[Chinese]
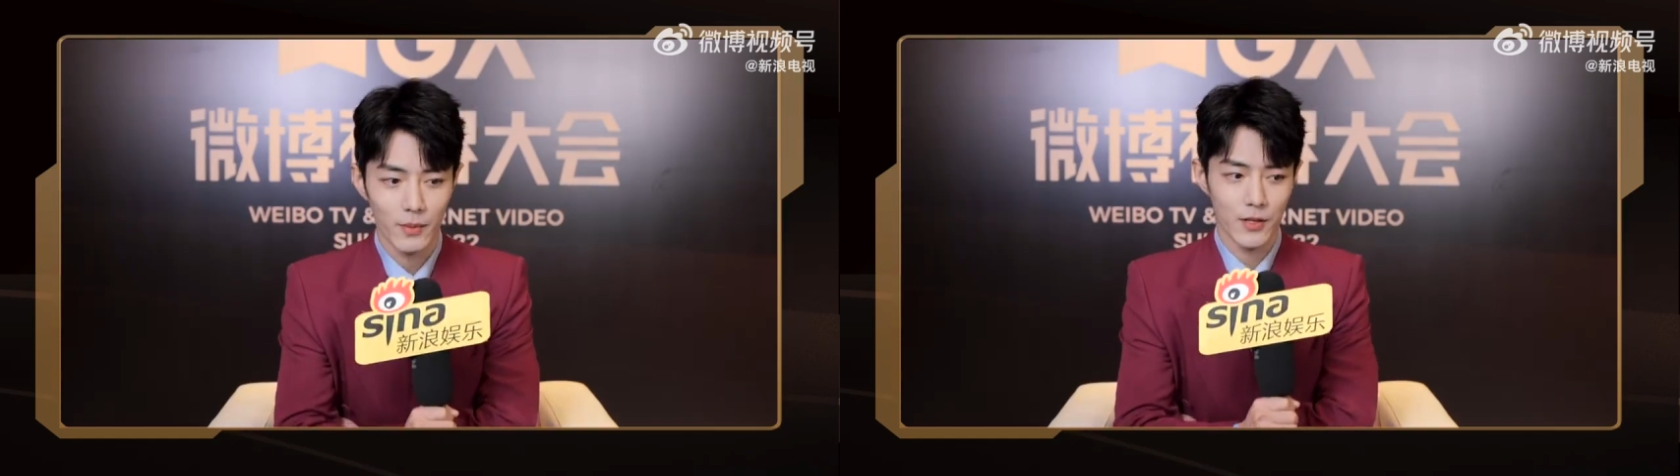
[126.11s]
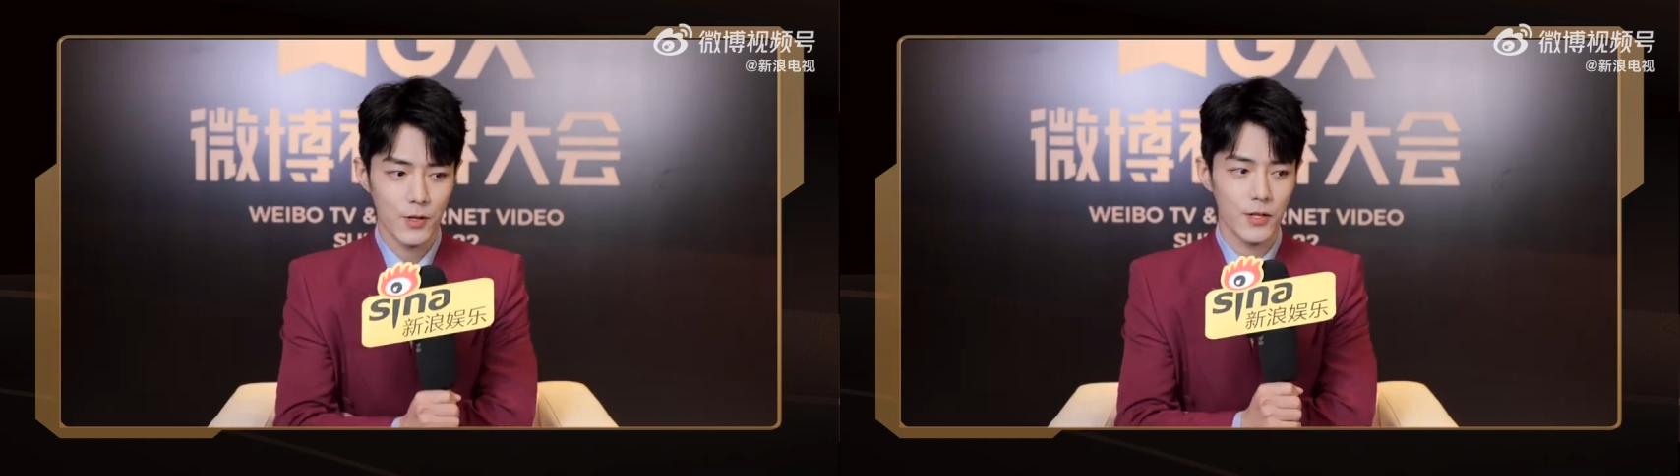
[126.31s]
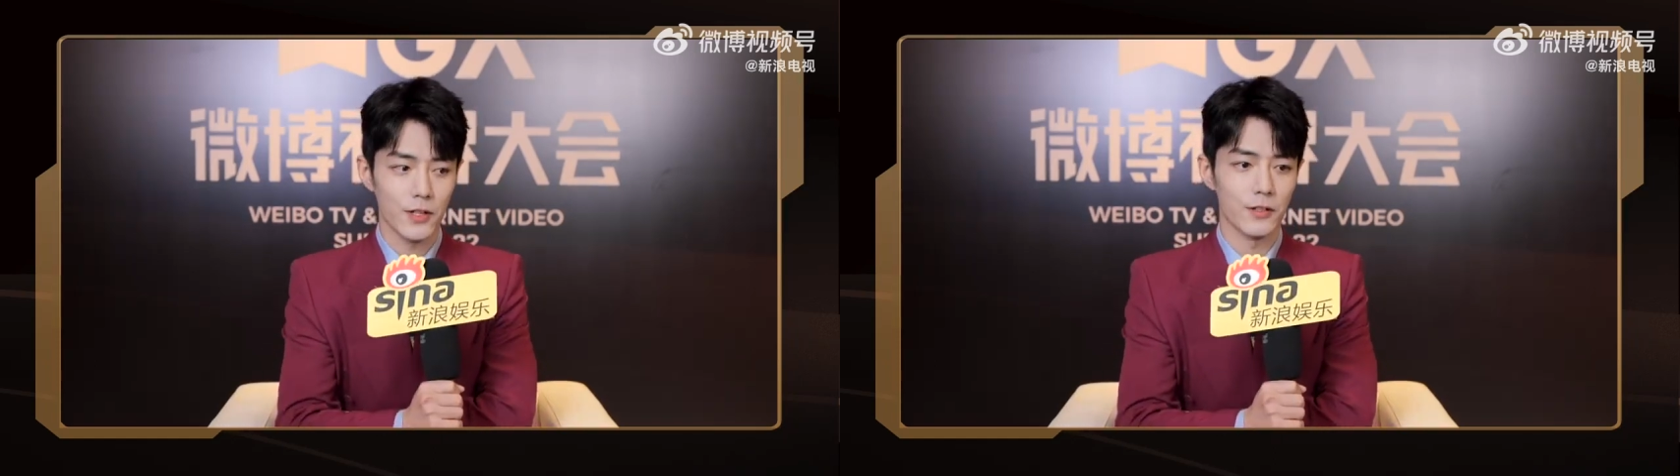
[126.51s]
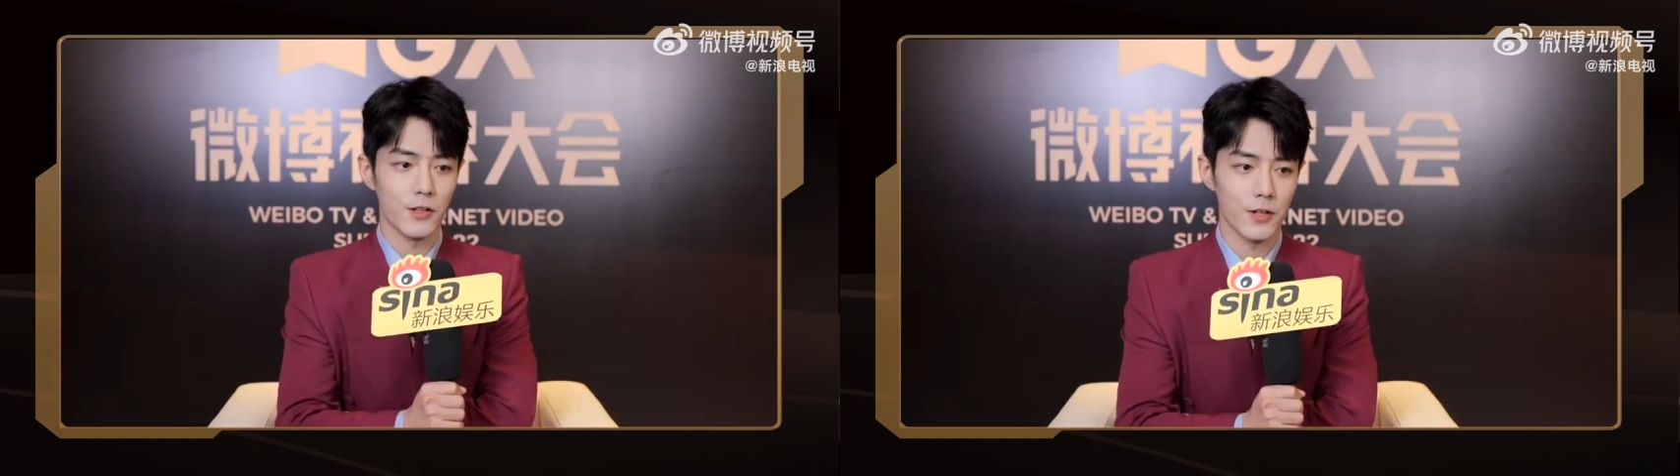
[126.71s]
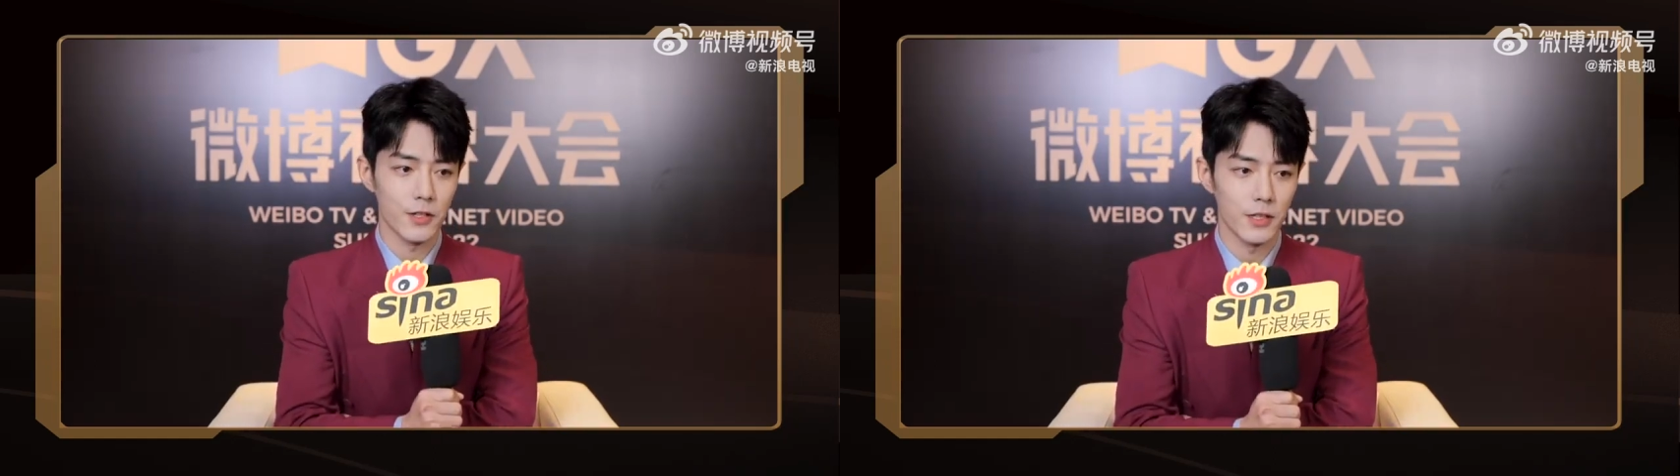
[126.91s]
面饰演
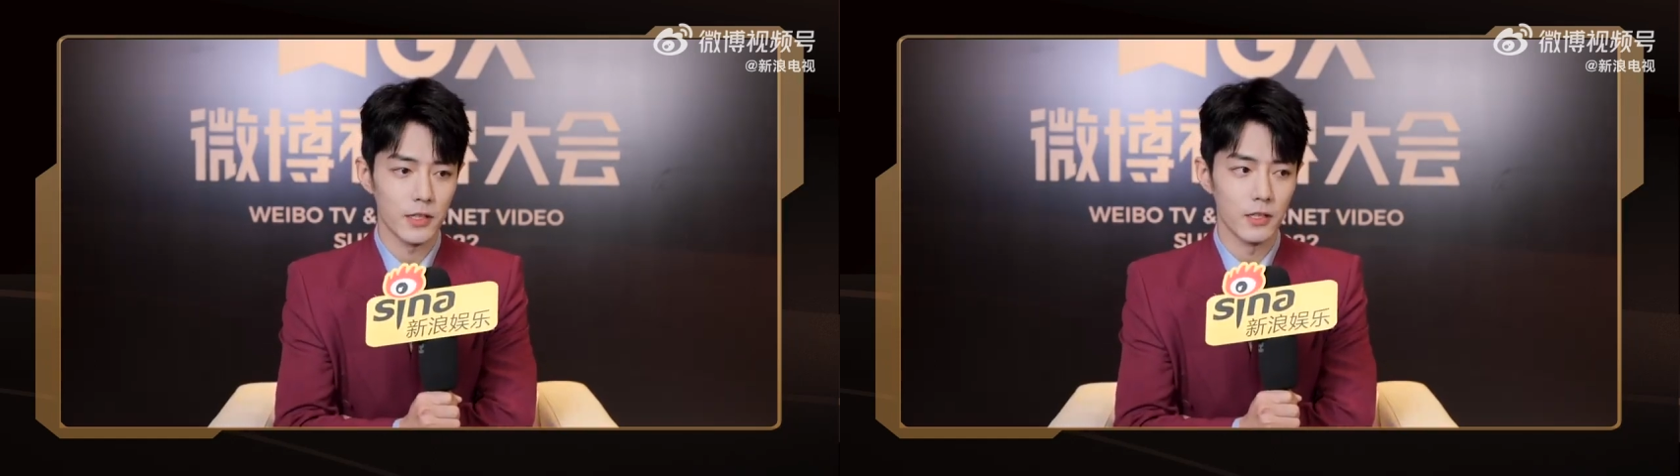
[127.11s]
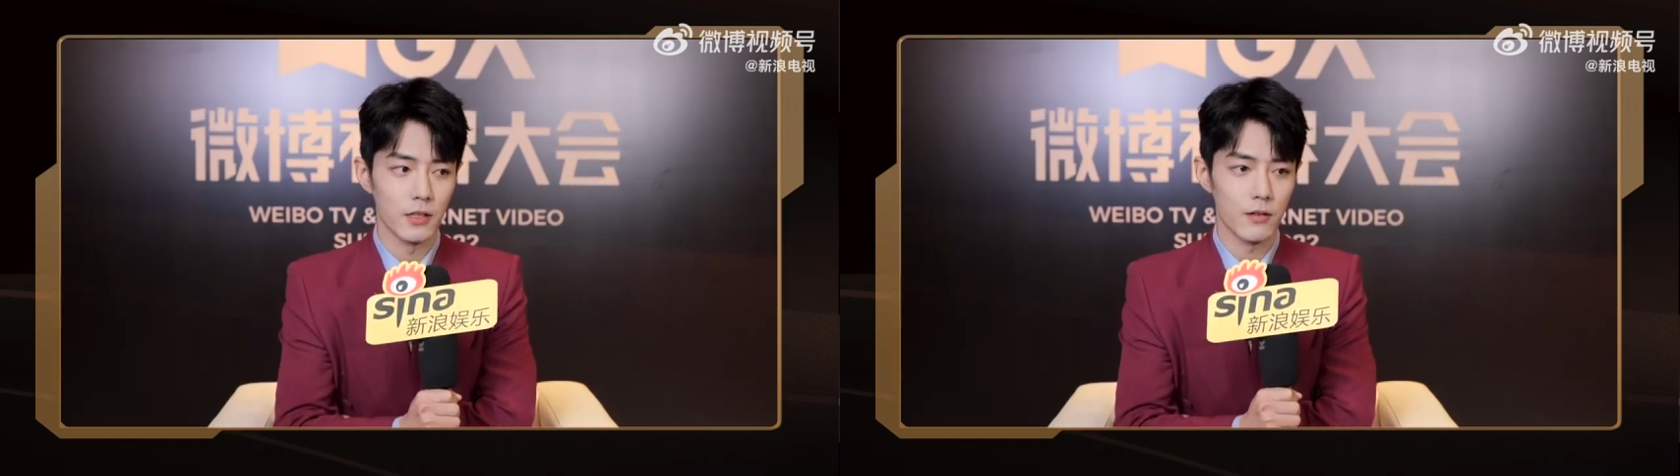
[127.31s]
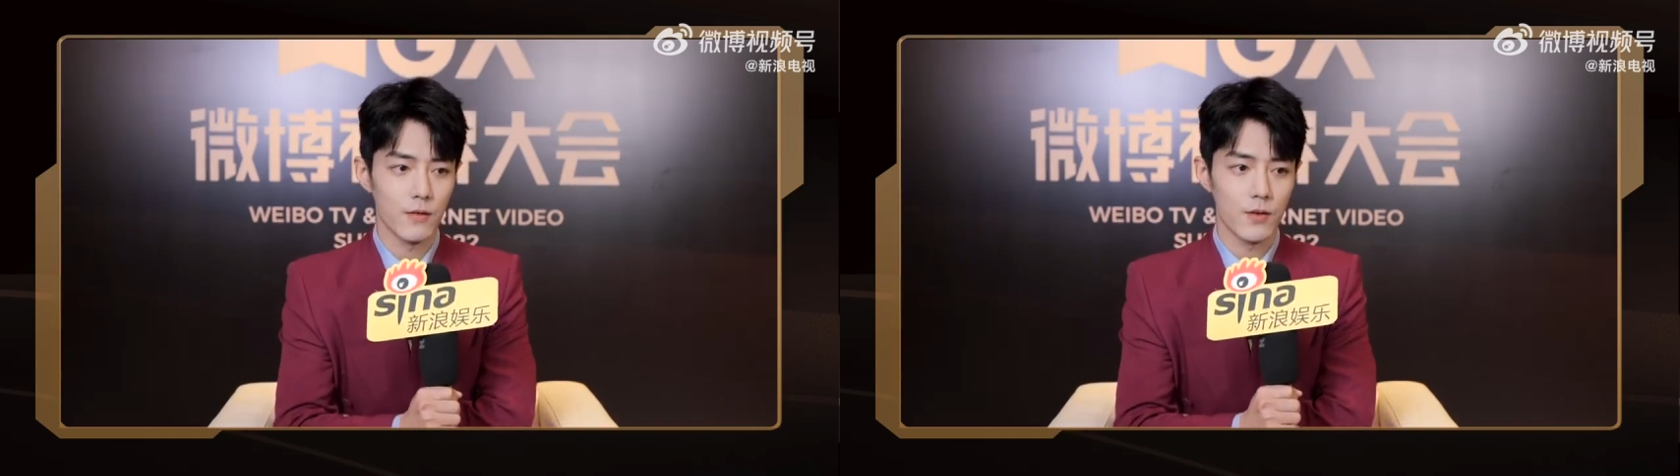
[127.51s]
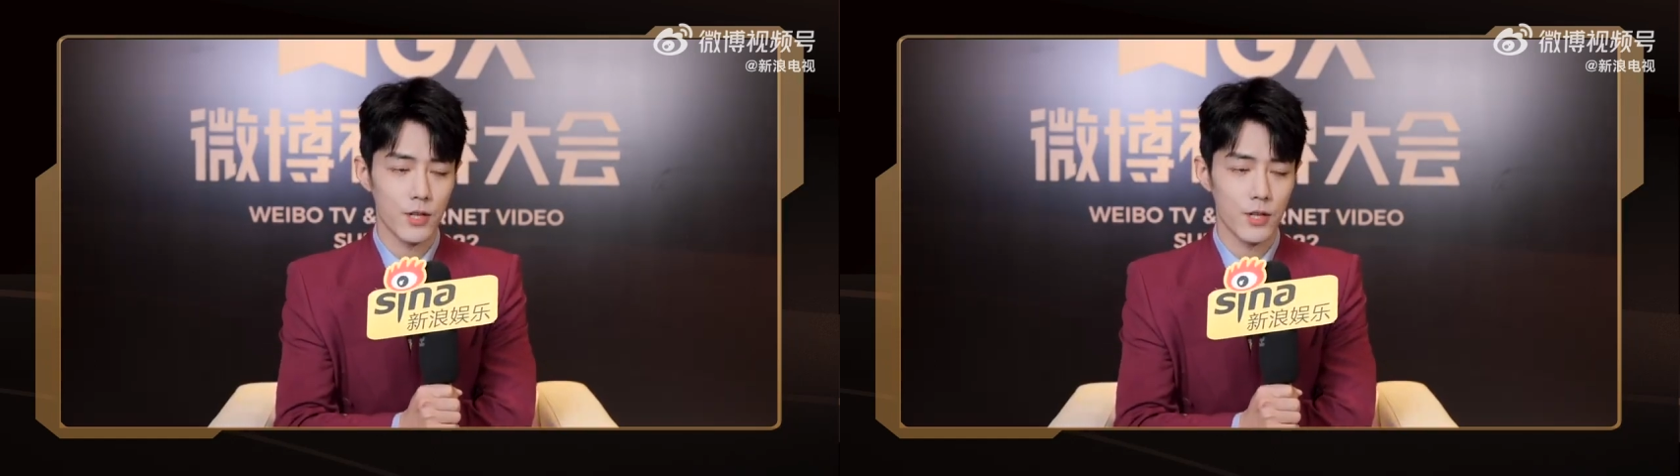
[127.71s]
的是一个